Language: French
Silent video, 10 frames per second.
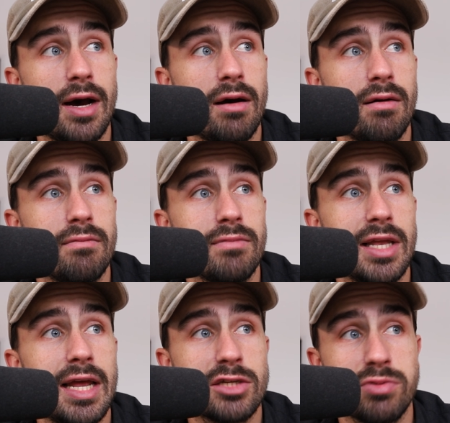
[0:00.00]
tard,
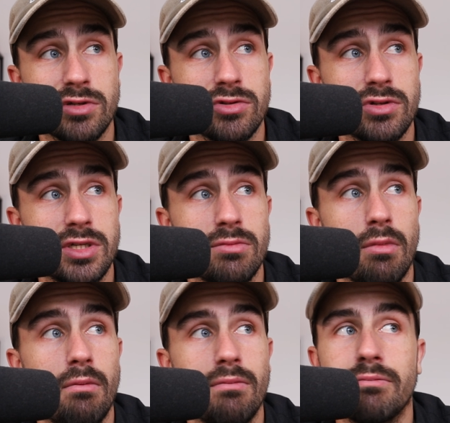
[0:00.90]
il est à 60 centimes.
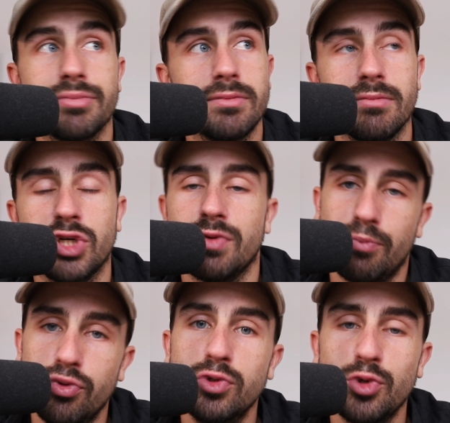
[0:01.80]
Mais je fais
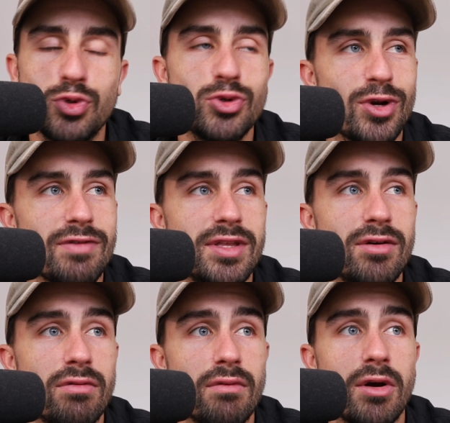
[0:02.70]
plus de sous sur les
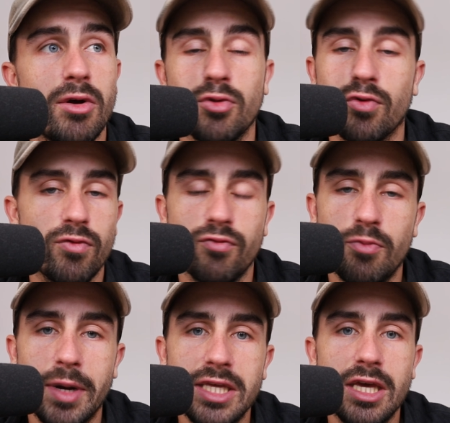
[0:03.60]
vidéos. Donc
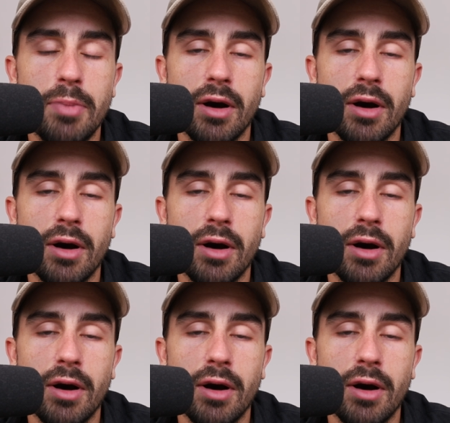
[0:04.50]
vous paniquez